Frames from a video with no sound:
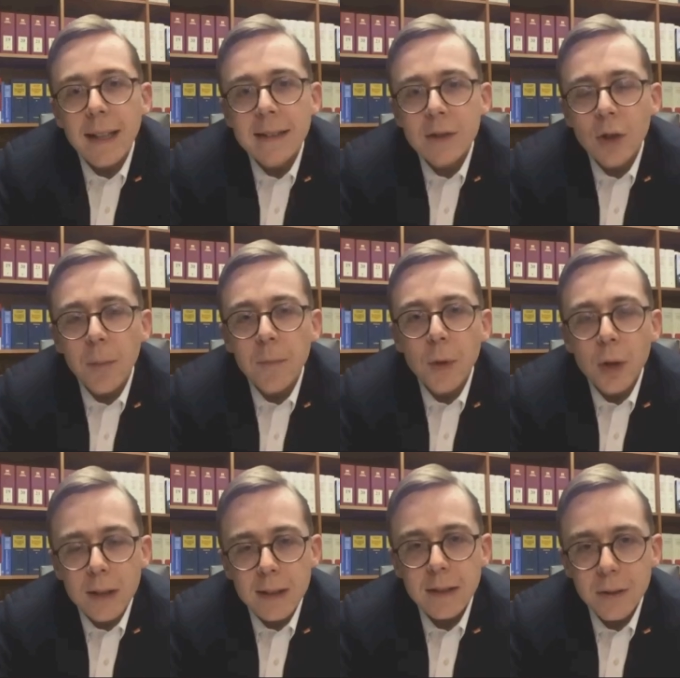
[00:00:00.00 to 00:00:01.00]
es kommt
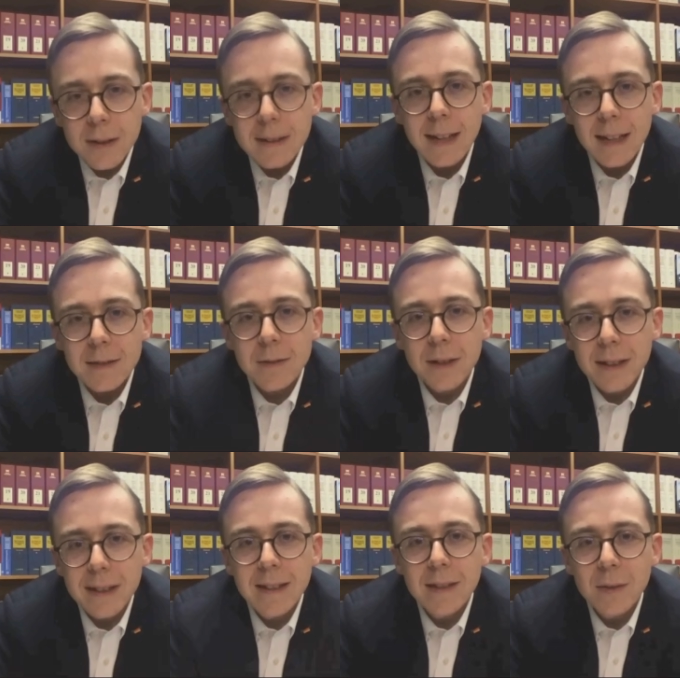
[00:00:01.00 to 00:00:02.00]
wirklich, und da sagst du
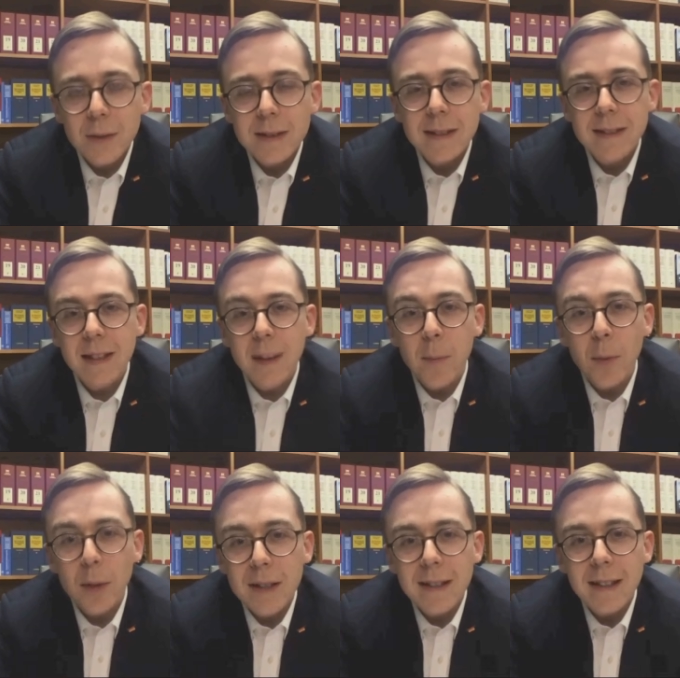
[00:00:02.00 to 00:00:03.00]
richtig, so ist das in der
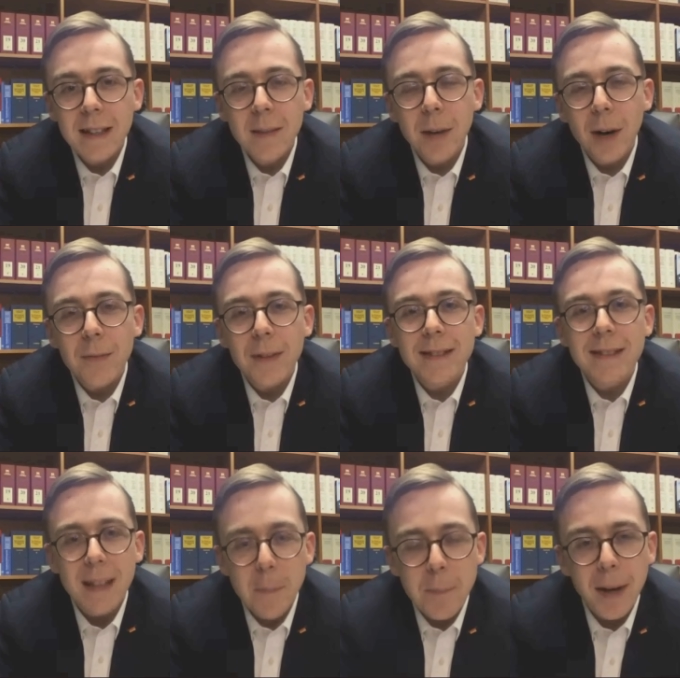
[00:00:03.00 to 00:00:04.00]
Politik eben auf das
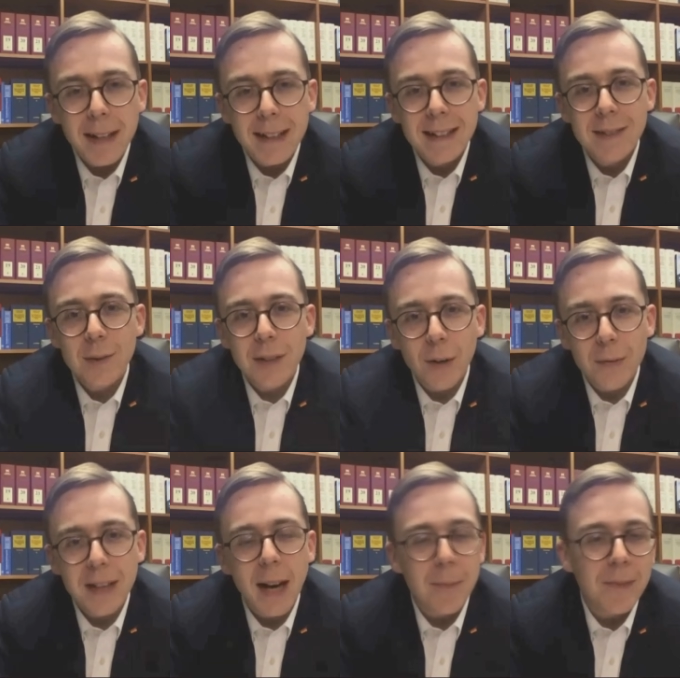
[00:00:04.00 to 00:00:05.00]
Gesamtpaket und auf die
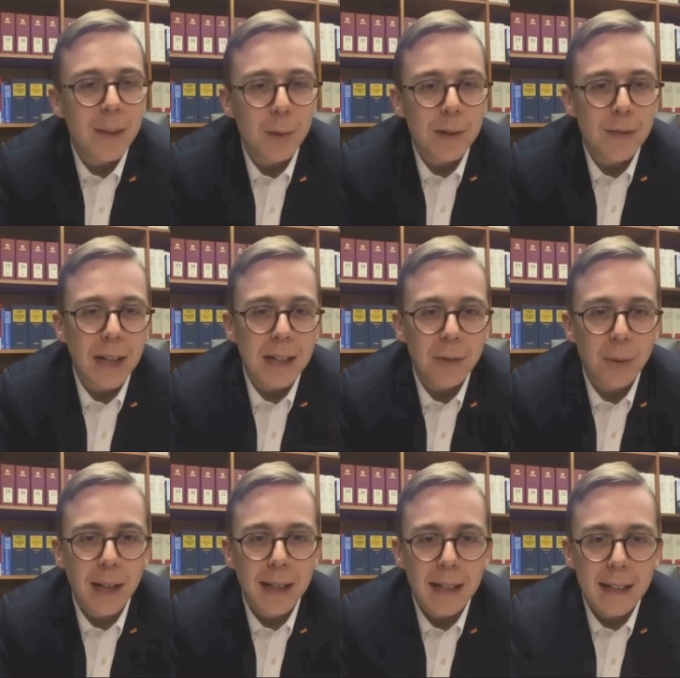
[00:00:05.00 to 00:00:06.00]
Abwägungsfaktoren
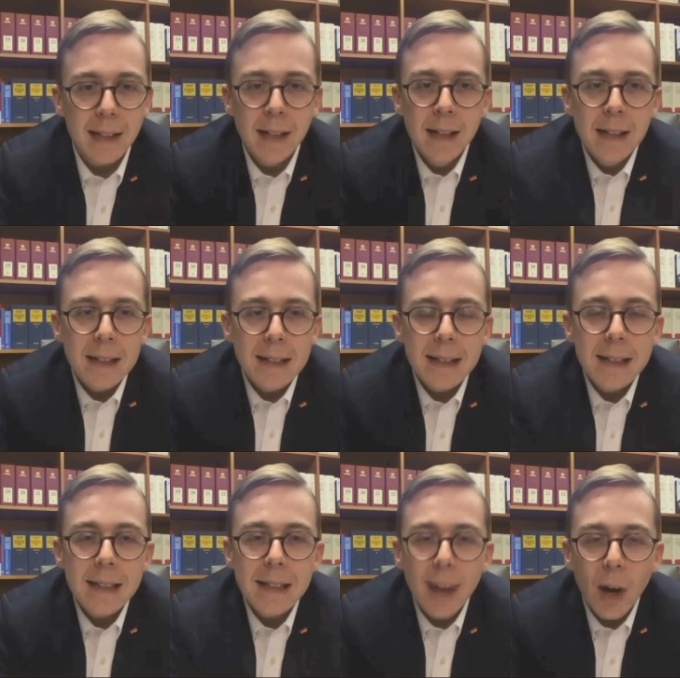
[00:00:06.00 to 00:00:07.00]
an. Äh, ich
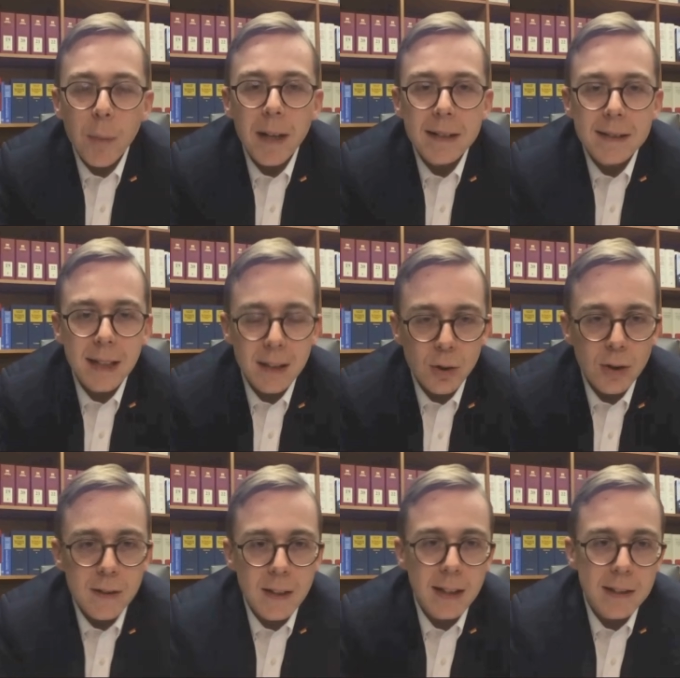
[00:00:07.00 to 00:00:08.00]
glaube, es kann
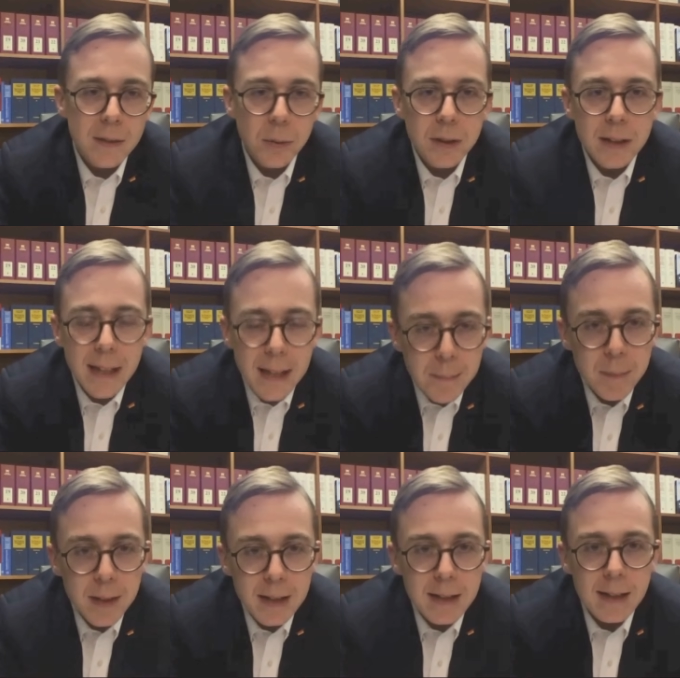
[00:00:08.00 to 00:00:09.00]
Konstellationen geben, in
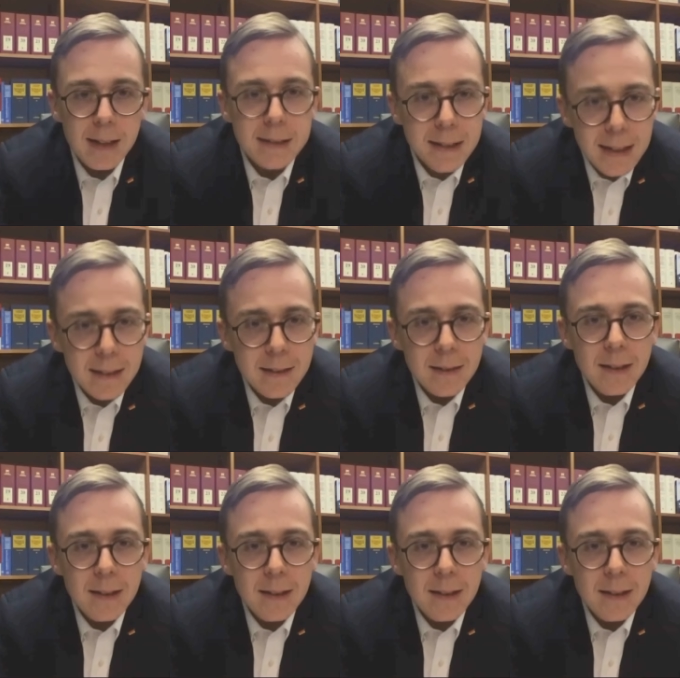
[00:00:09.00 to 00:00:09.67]
denen das geht.